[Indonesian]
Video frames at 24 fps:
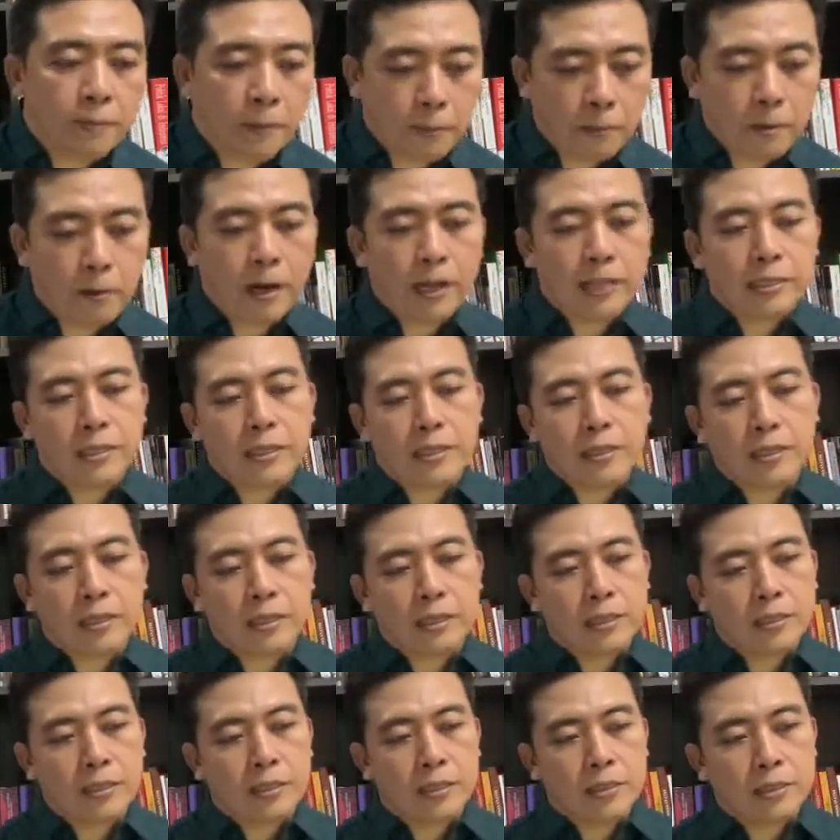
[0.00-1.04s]
Itu alasan
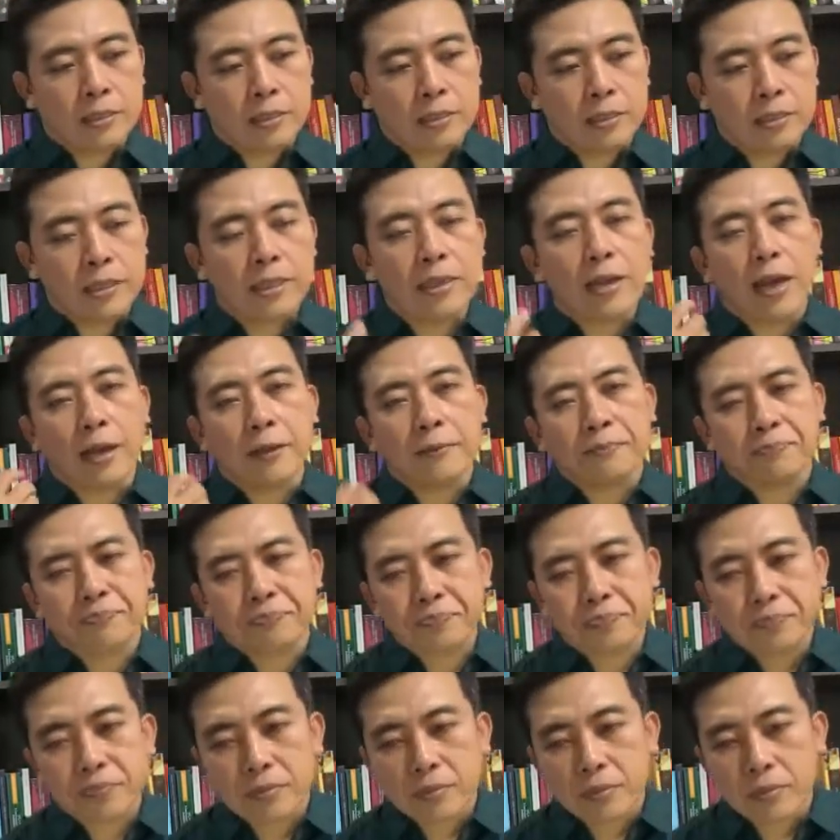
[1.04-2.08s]
ketiga.
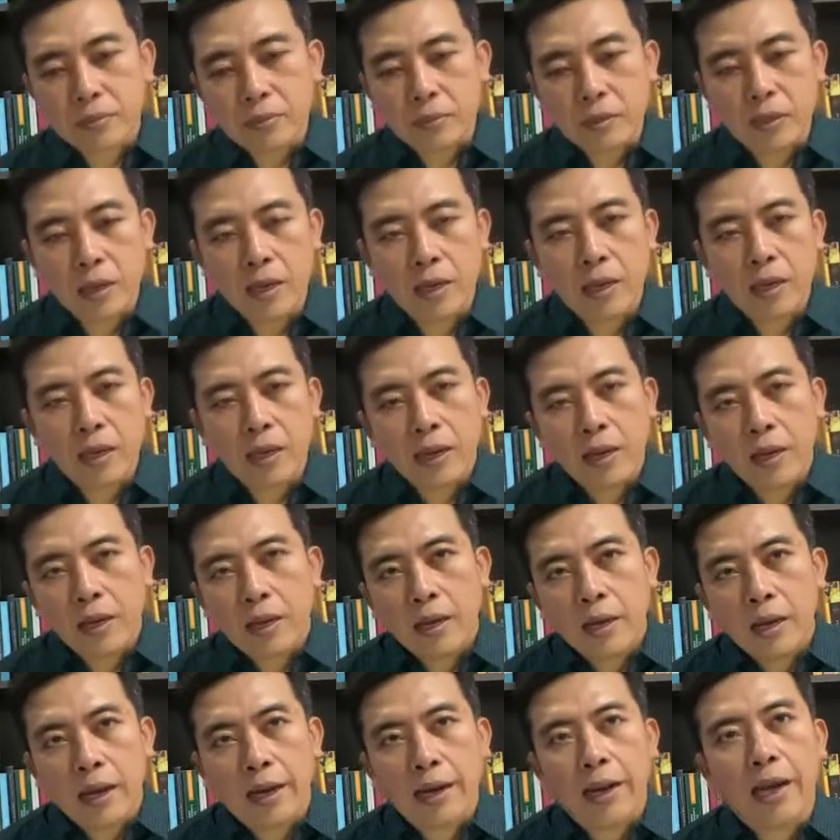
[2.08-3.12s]

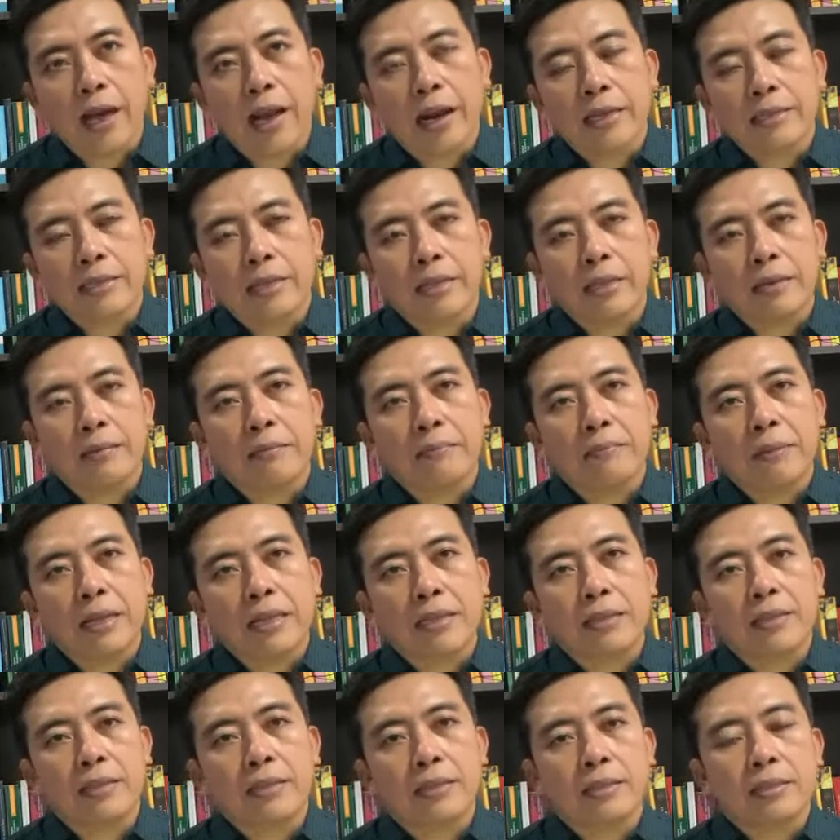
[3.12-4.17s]
Nah, alasan
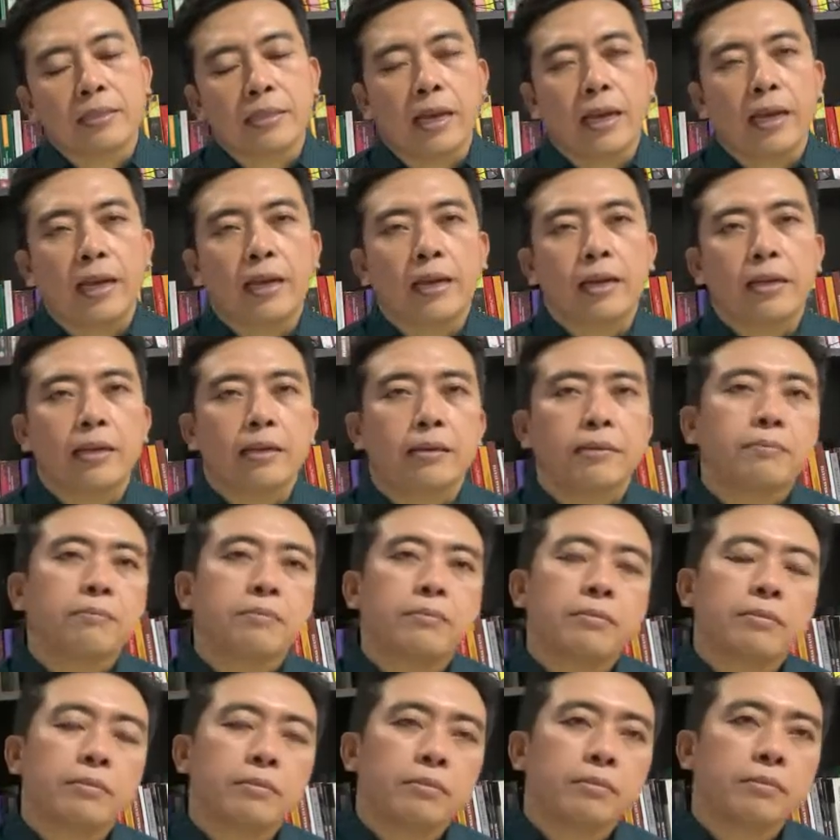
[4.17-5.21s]
keempat, saya
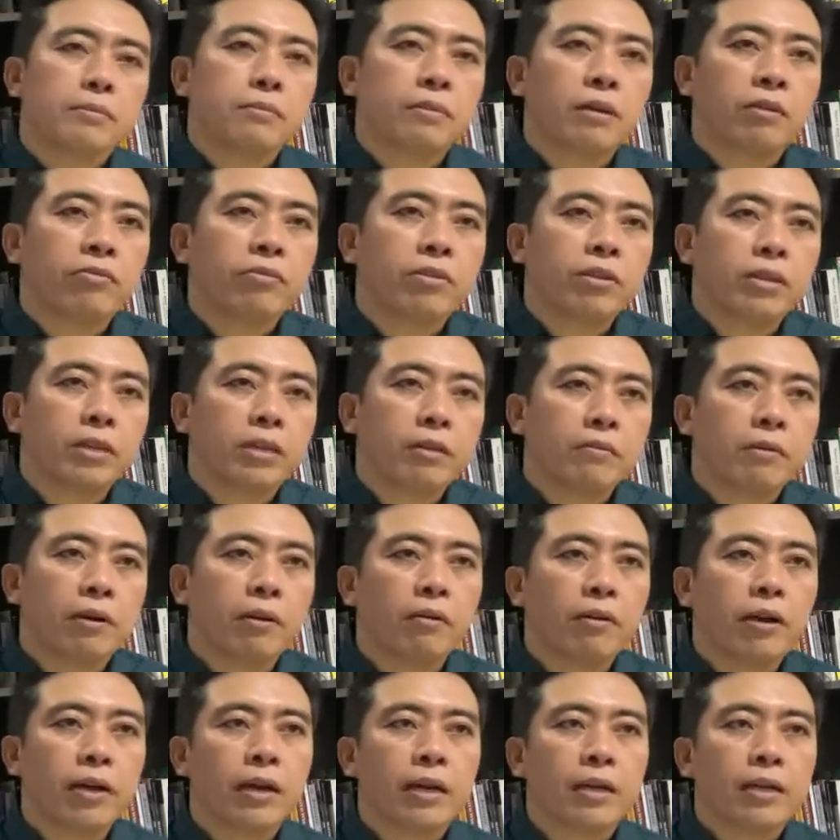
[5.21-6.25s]
berpikir
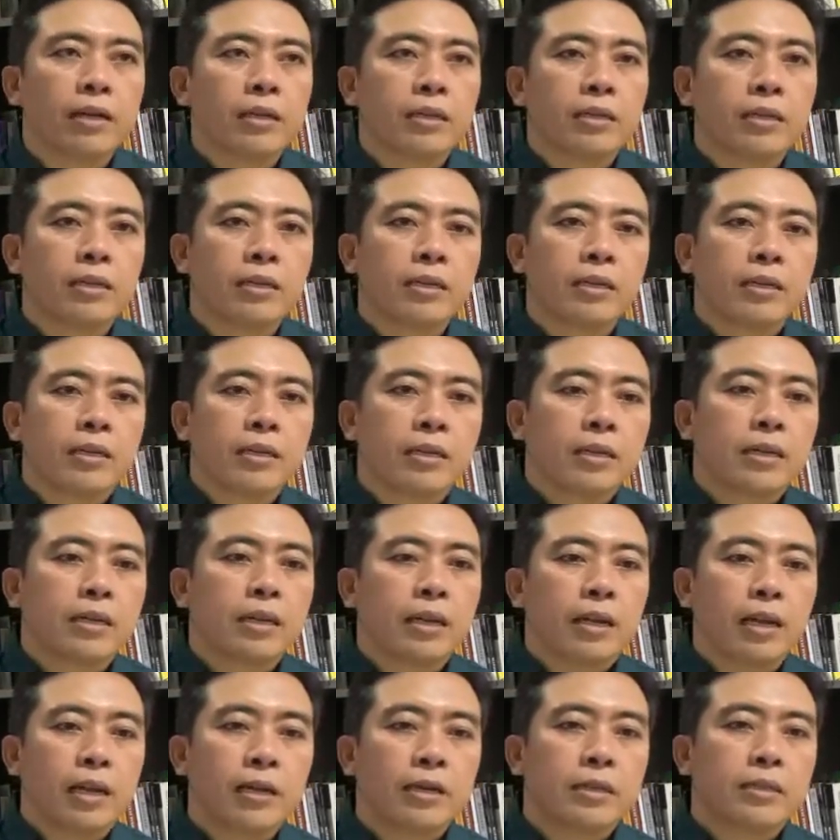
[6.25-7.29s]
bahwa
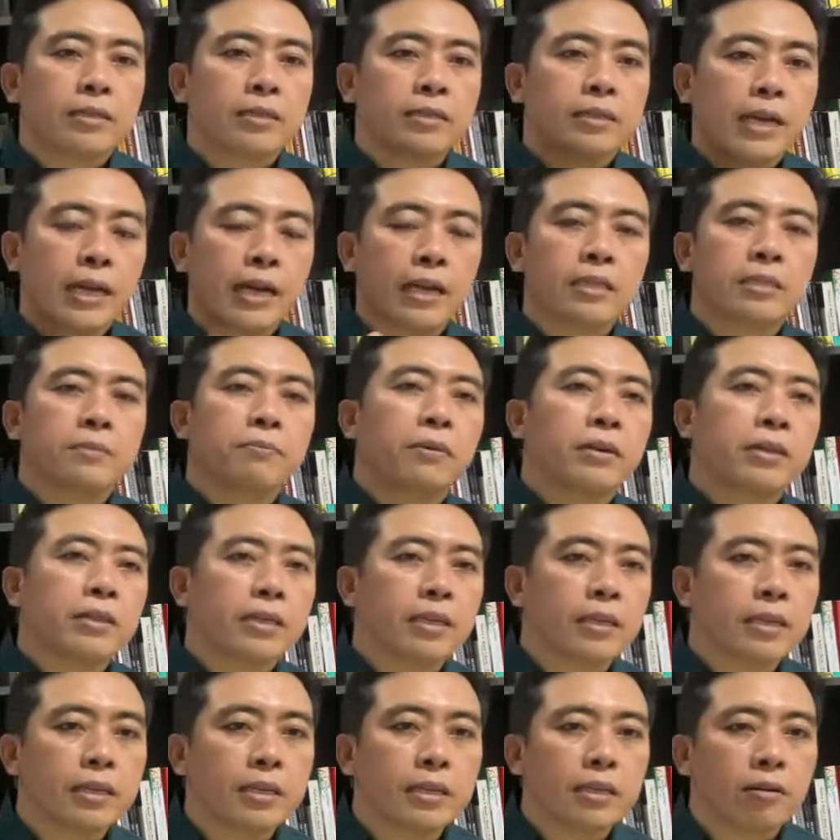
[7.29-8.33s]
dengan cara seperti
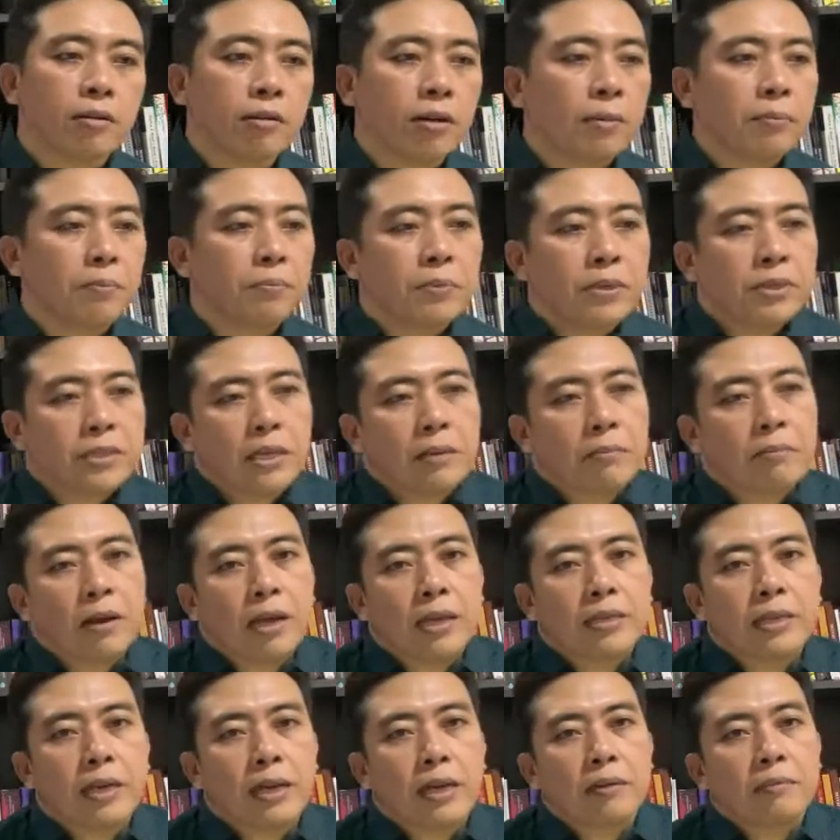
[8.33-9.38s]
ini, orang bisa
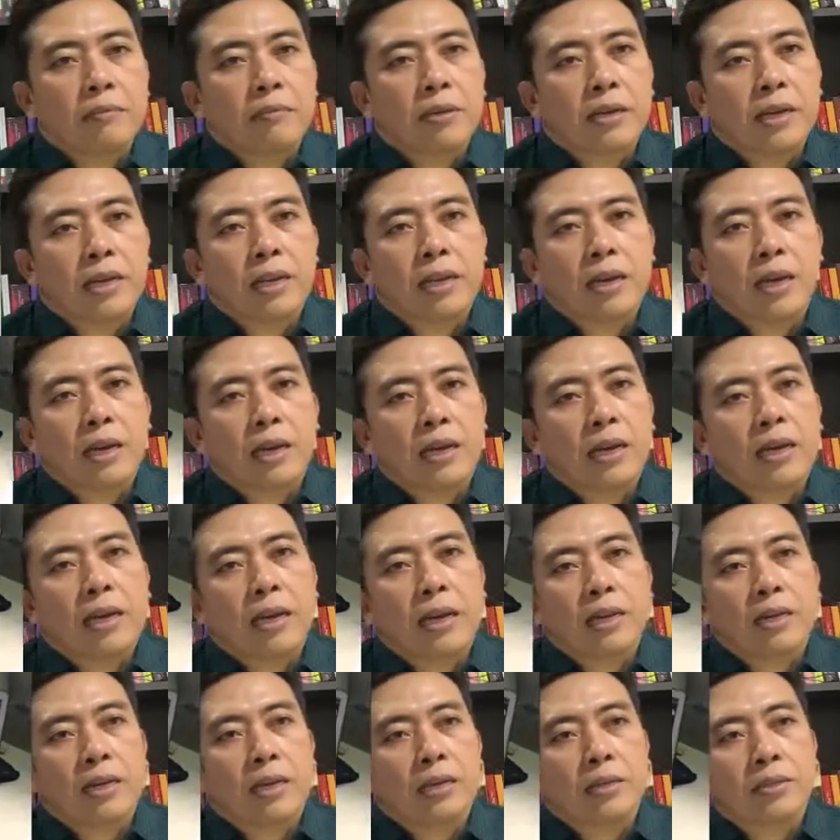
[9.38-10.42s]
belajar lebih ringan,
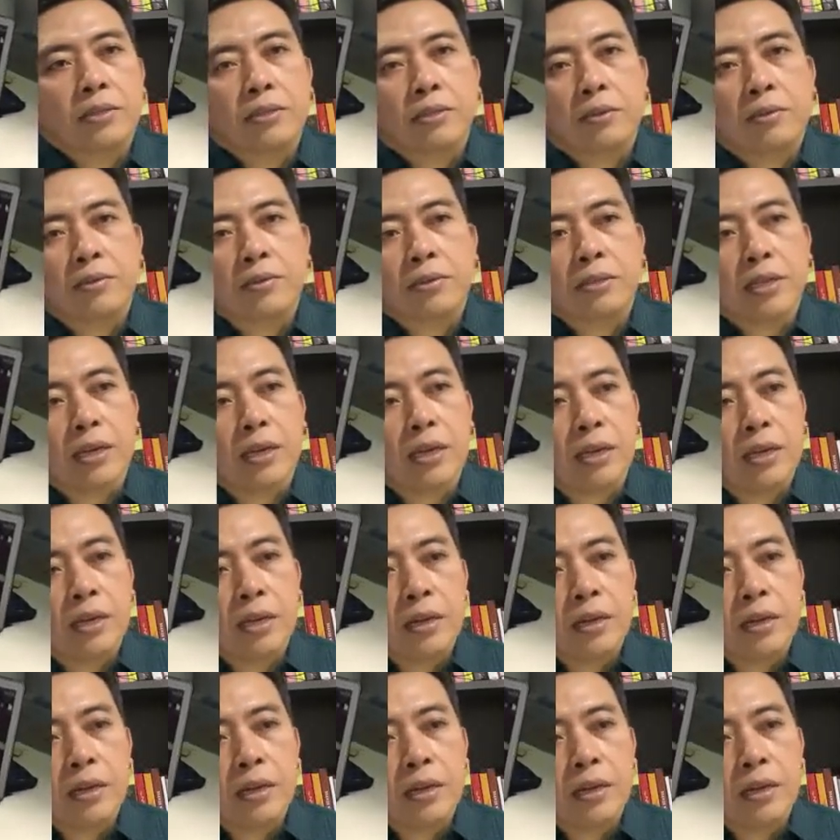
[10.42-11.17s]
rileks, dan seterusnya.